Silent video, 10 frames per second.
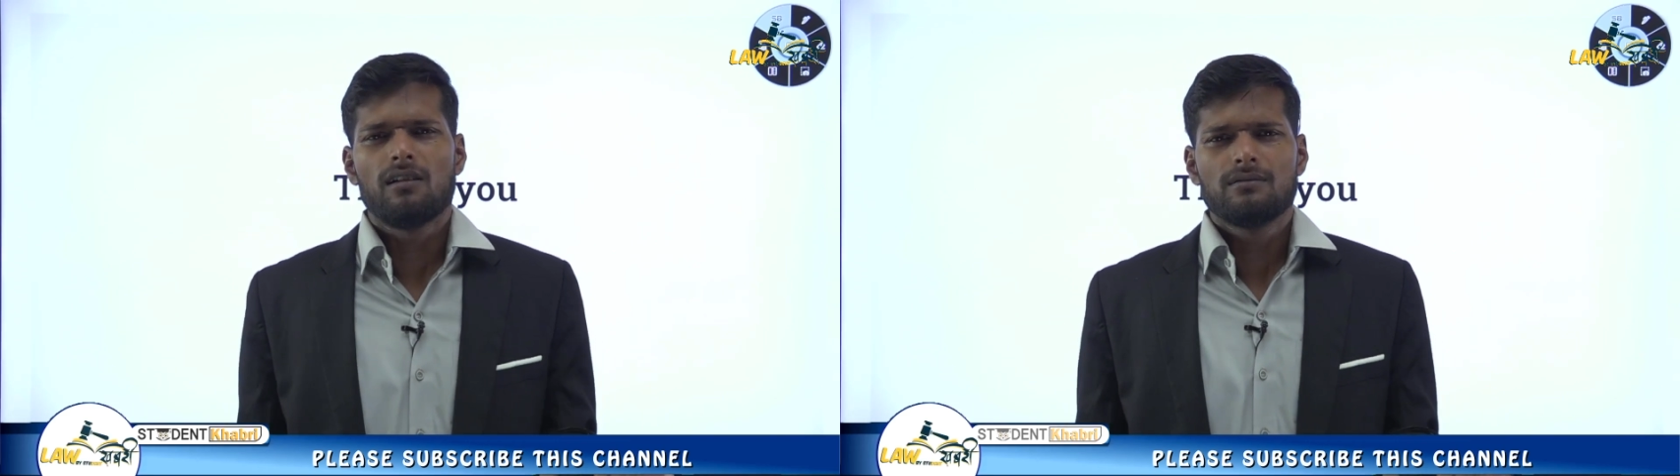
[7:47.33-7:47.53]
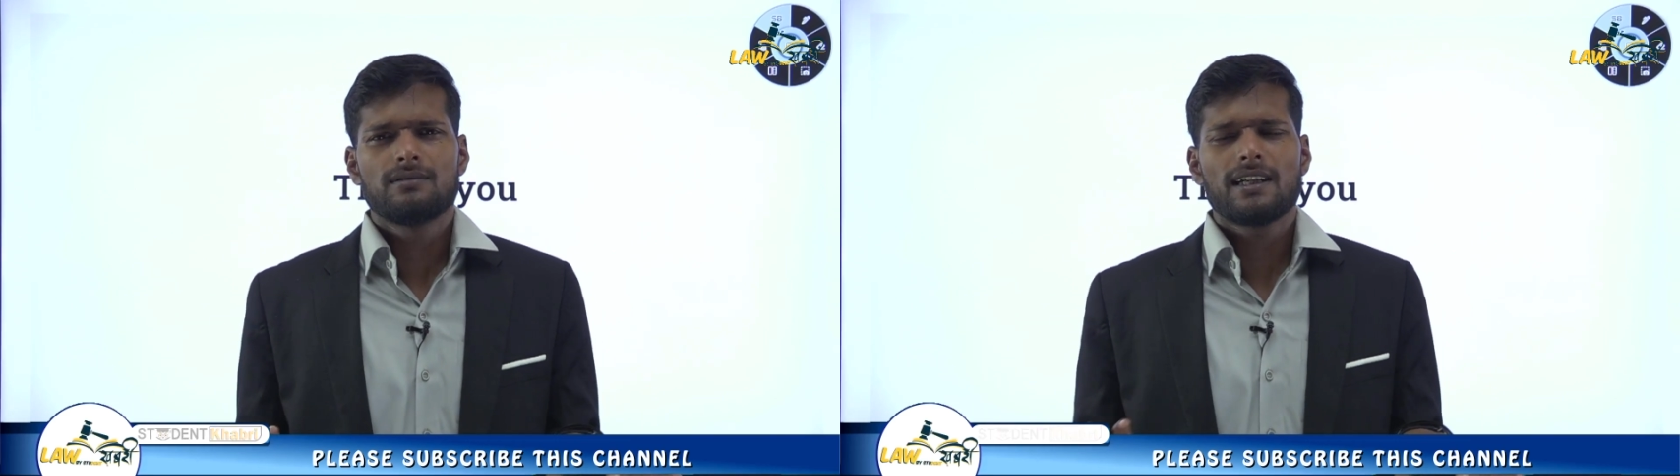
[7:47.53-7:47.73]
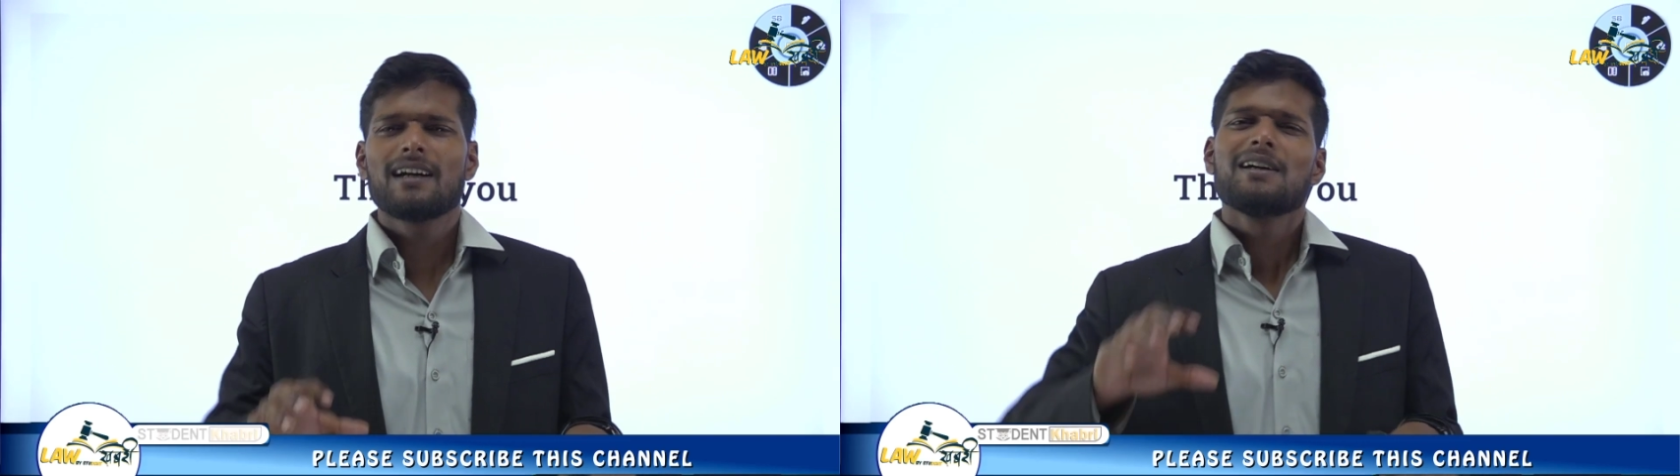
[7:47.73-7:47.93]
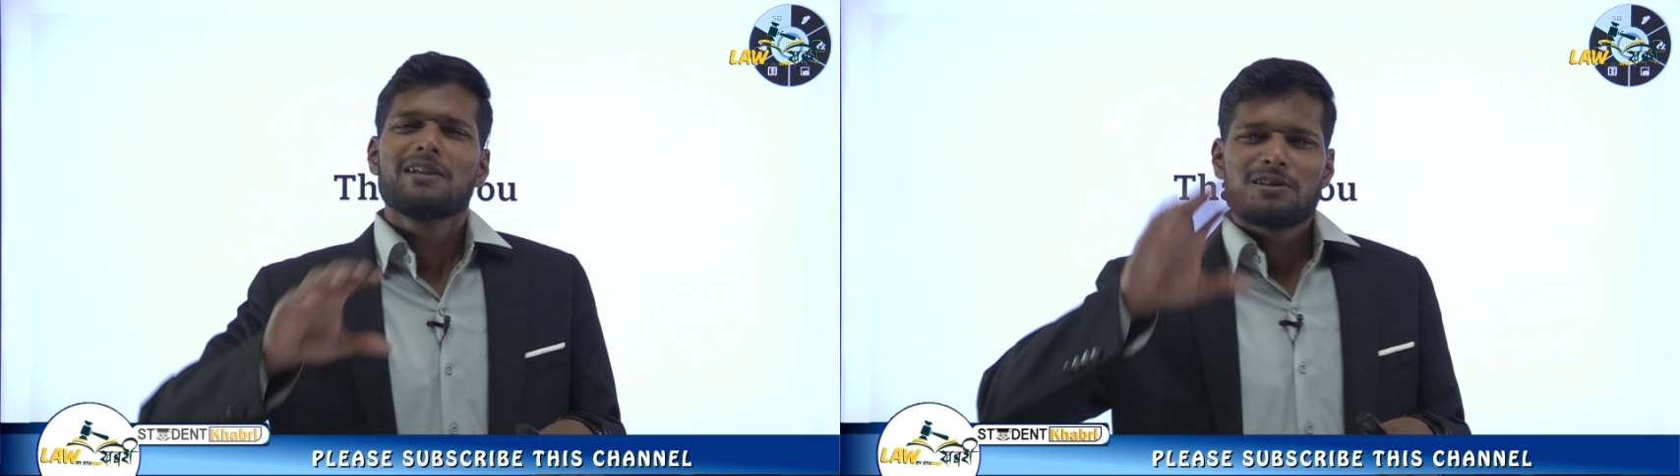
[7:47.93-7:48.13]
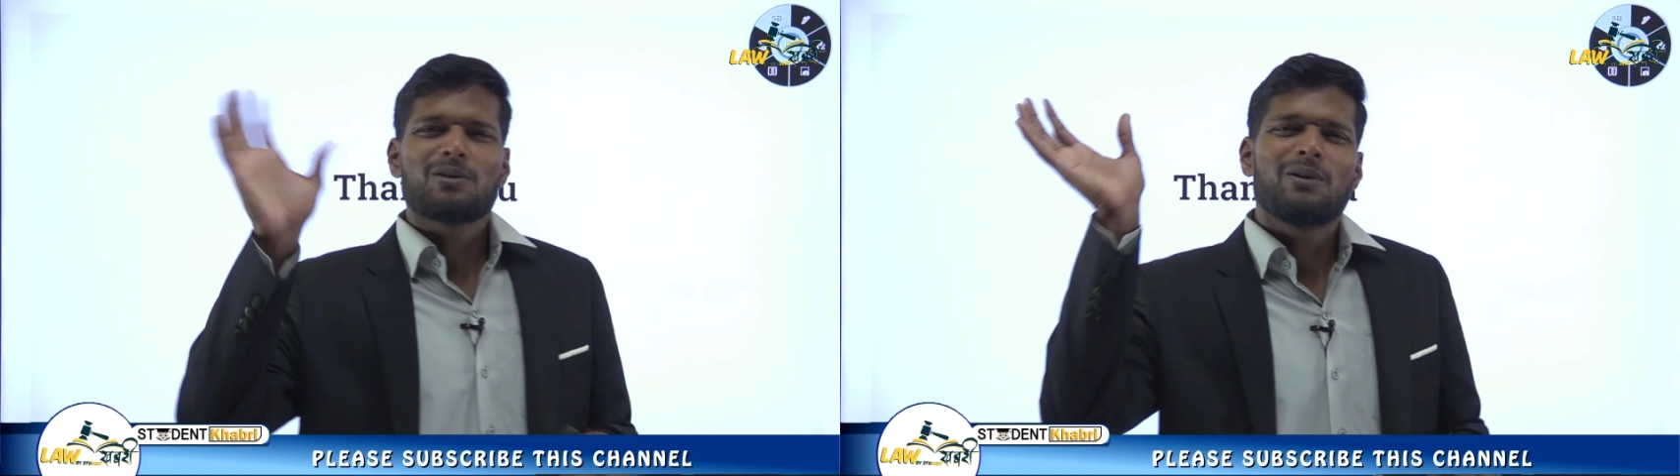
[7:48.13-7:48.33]
ठीक है
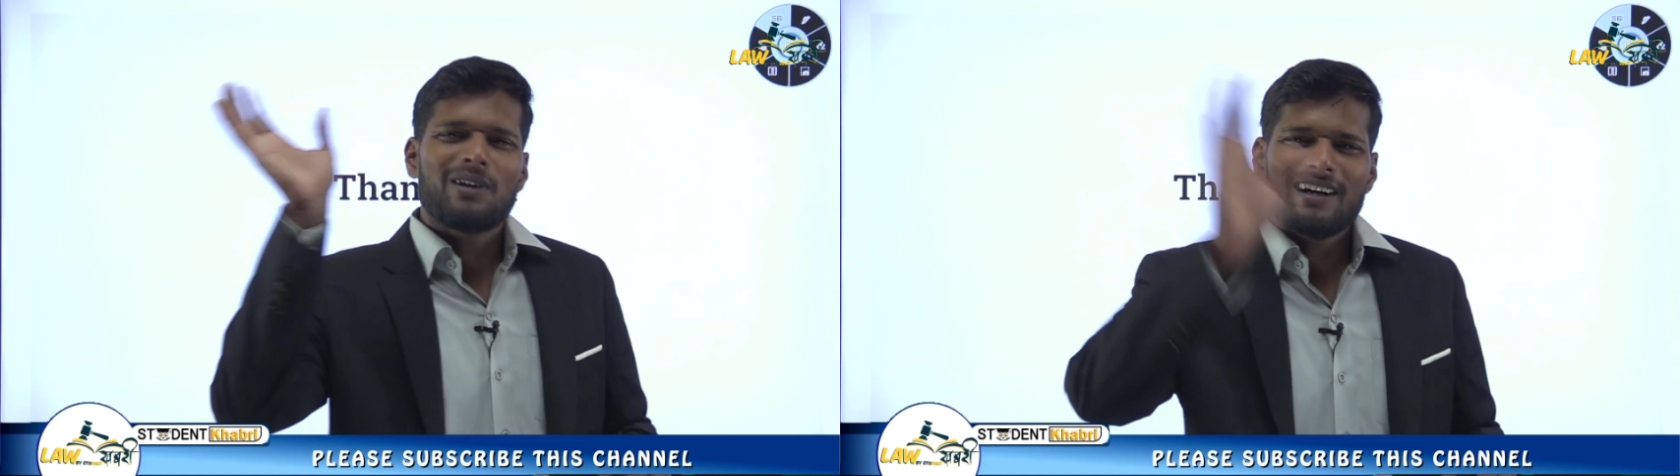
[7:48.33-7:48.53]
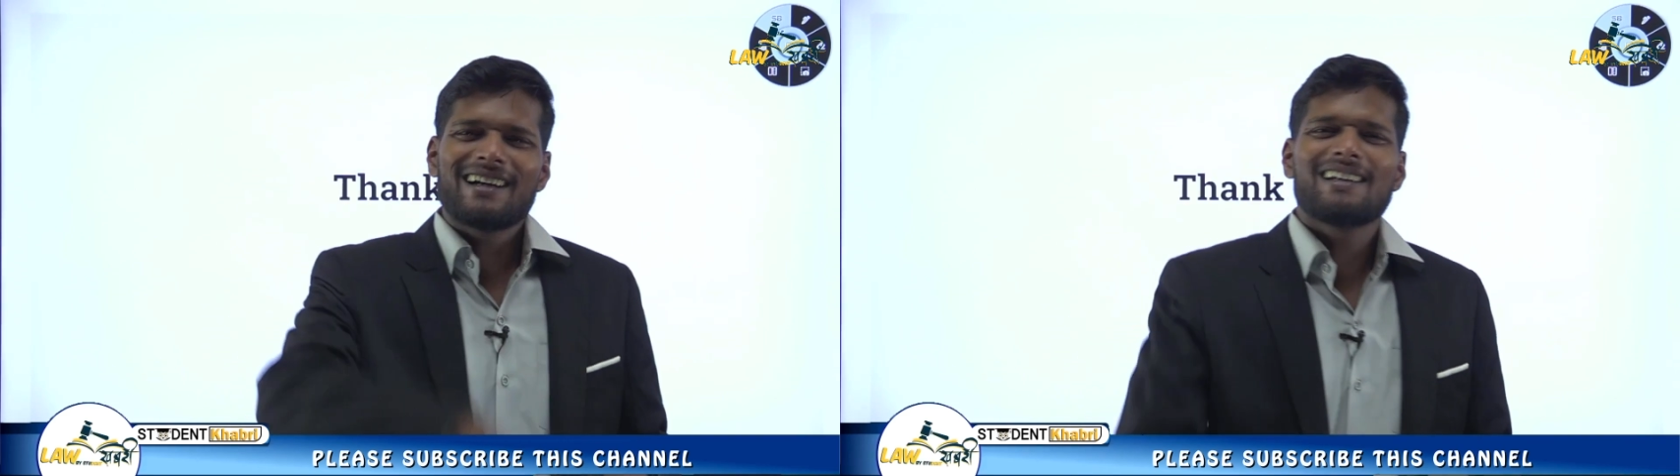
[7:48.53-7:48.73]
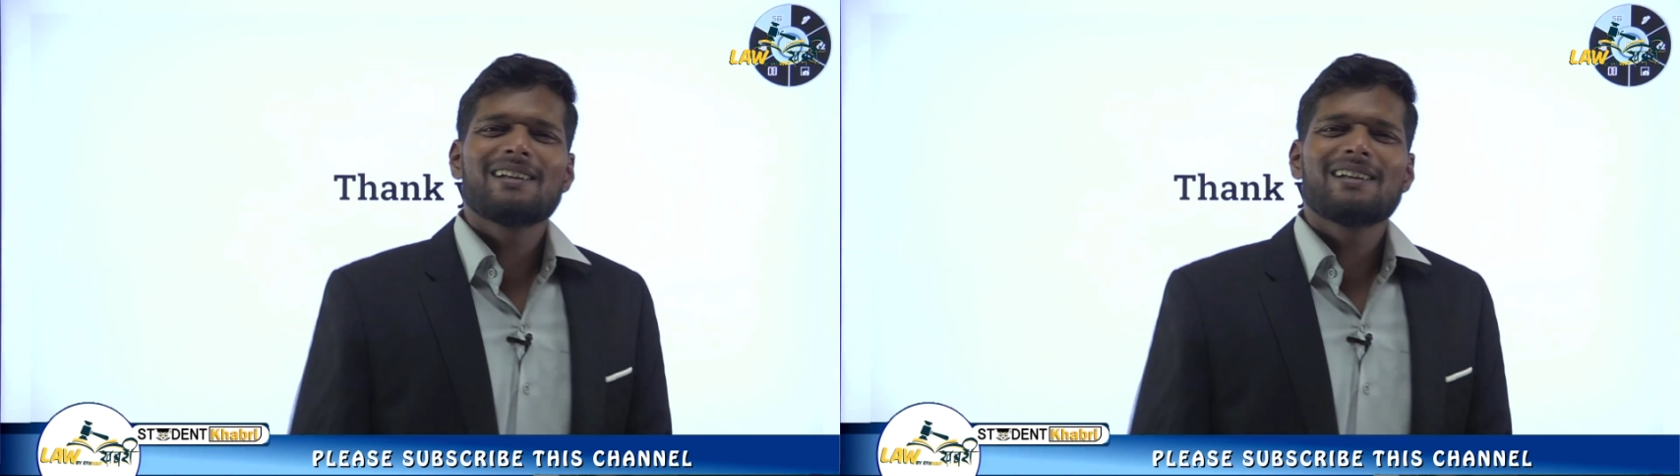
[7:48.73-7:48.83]
सो अगले